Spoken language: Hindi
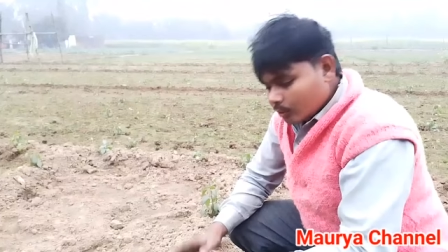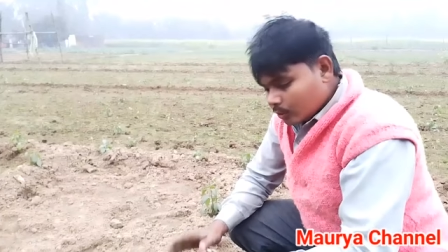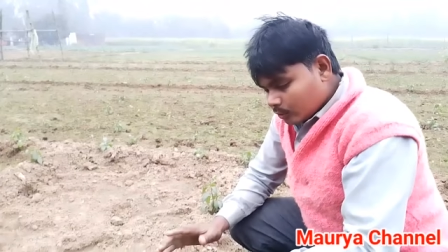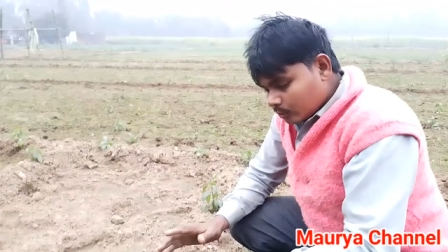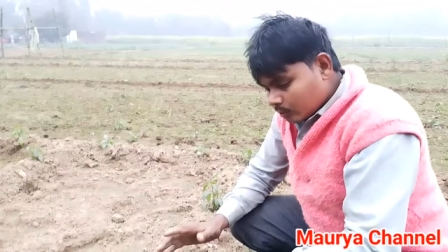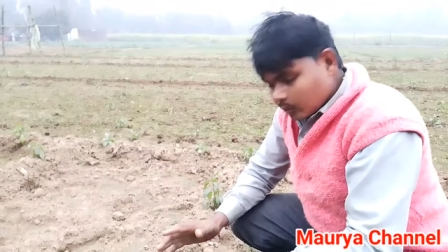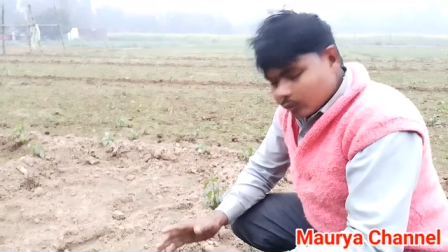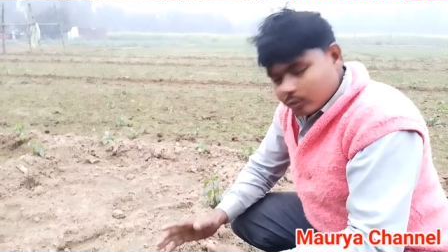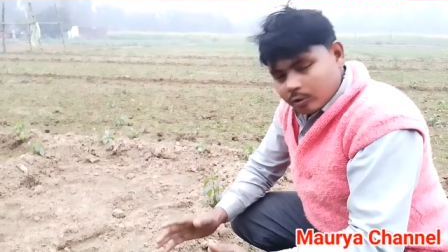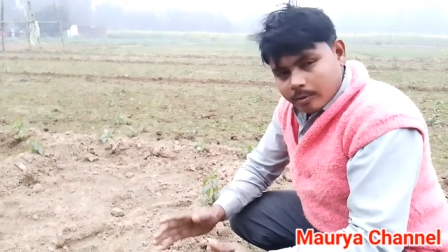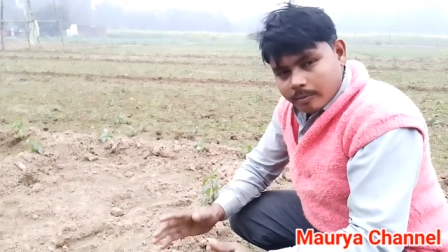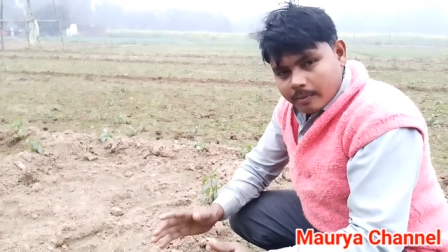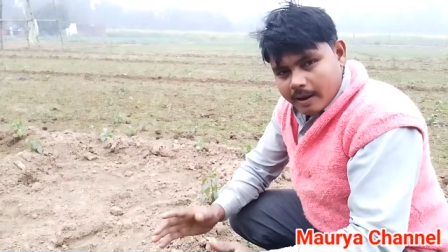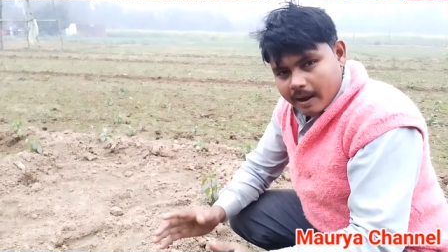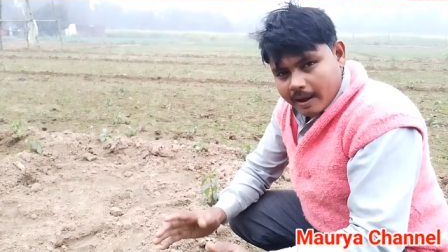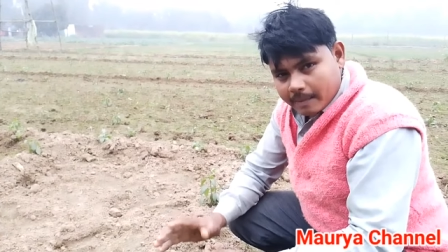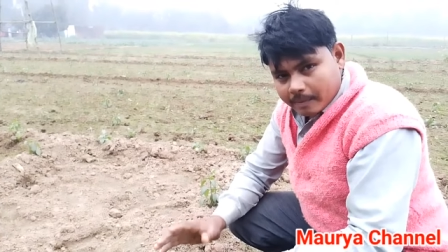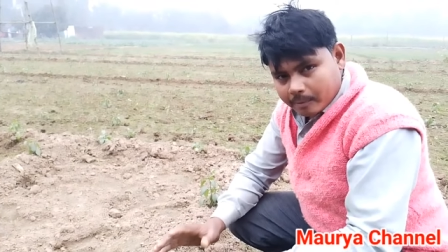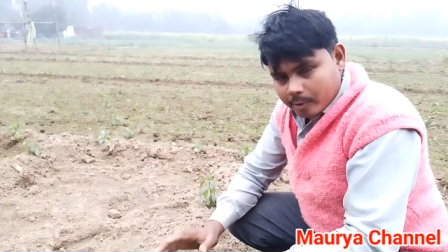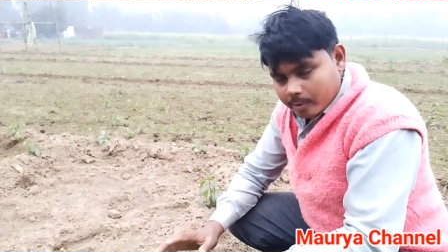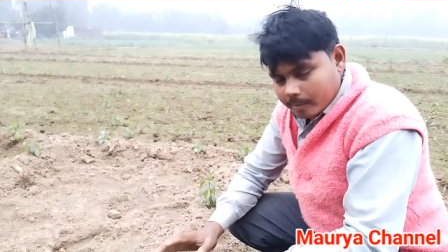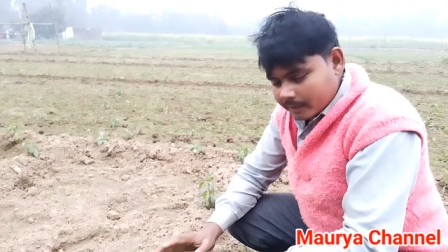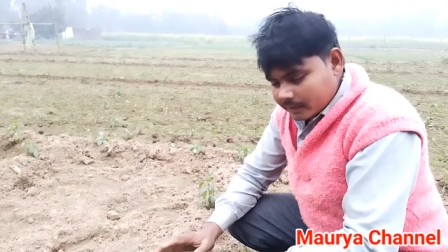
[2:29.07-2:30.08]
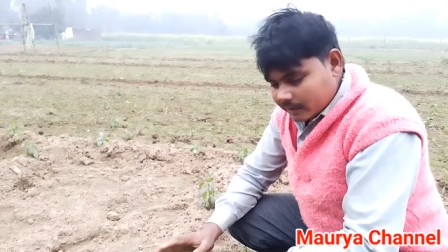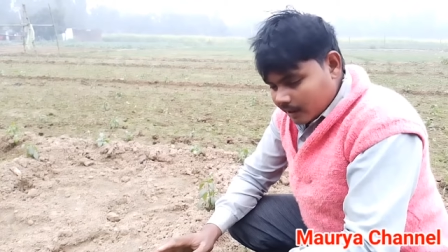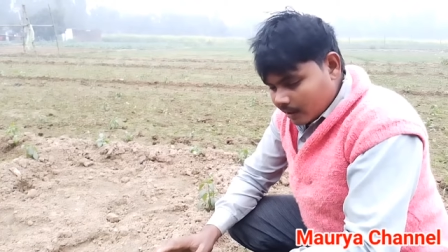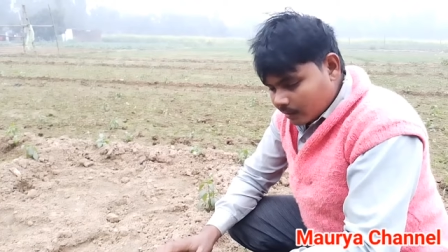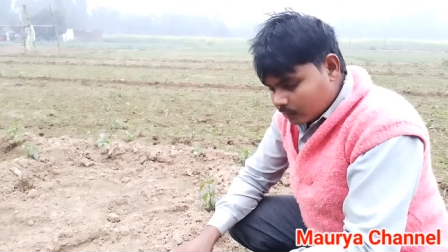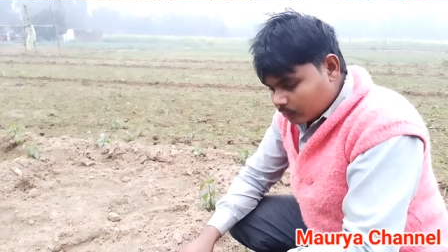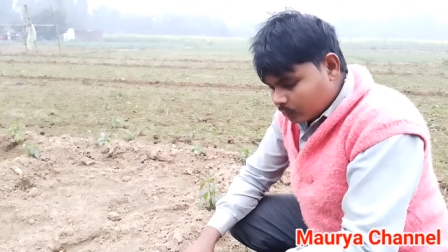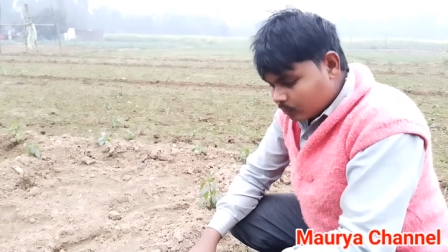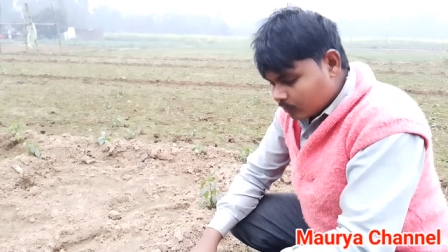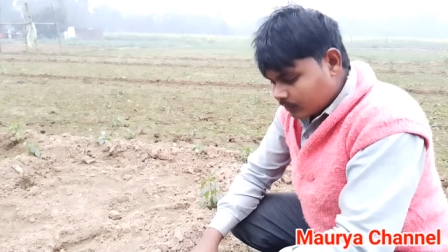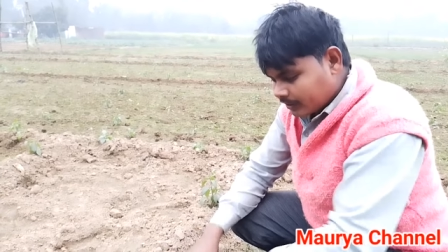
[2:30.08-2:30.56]
मैं आपको बता दूं कि
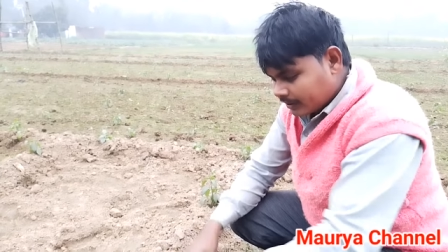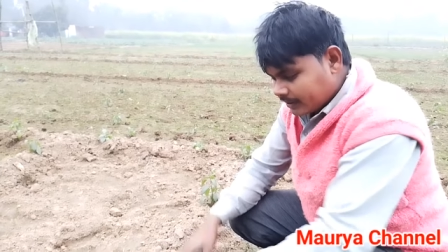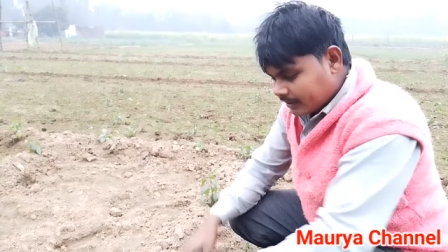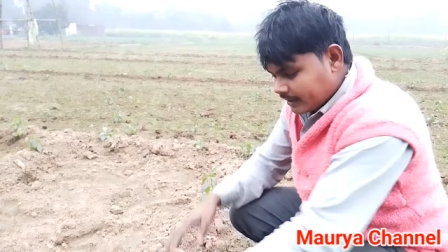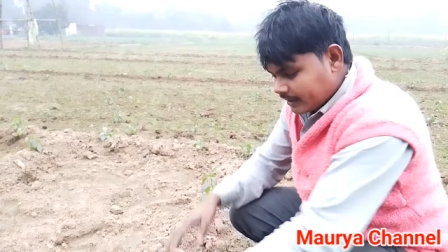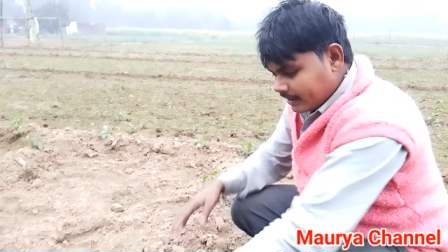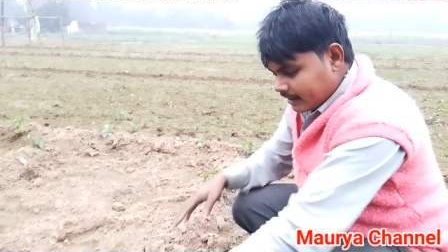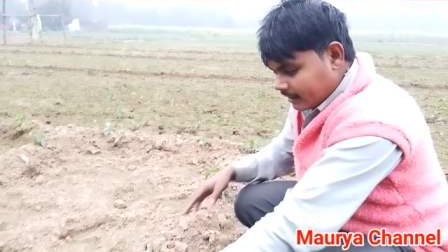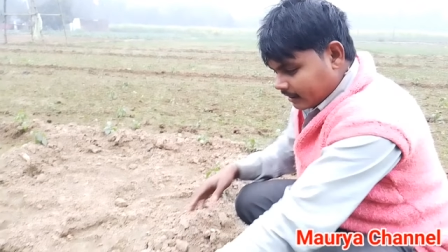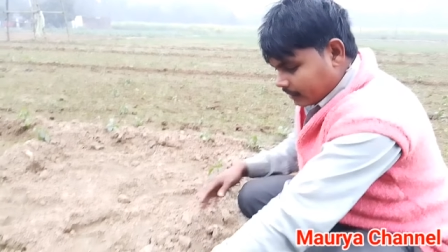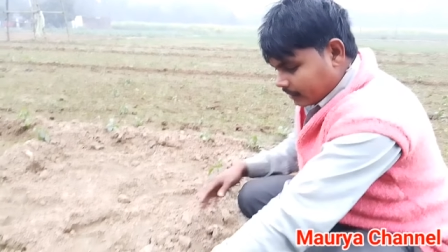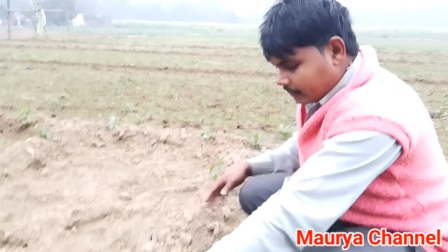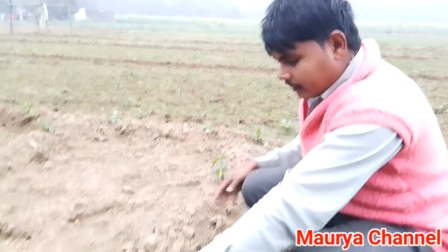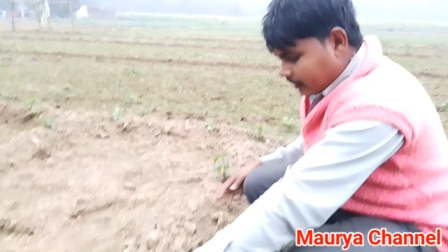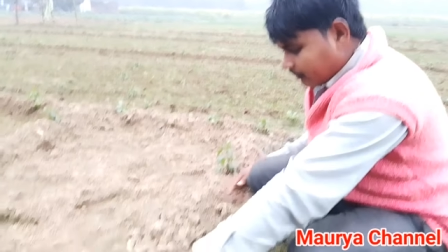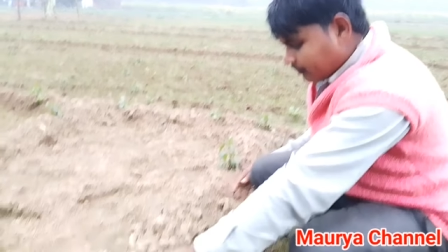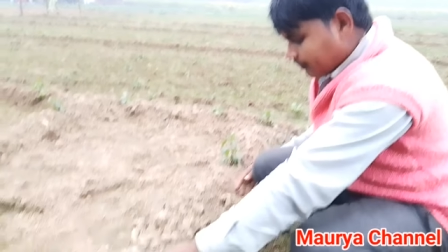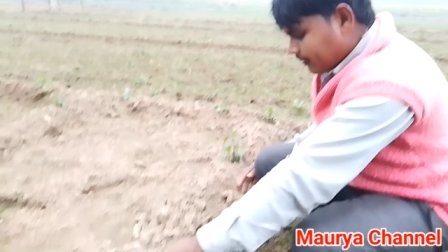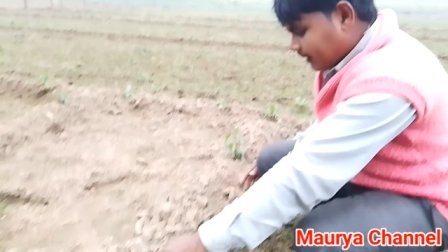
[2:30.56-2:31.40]
ये लगभग मेरा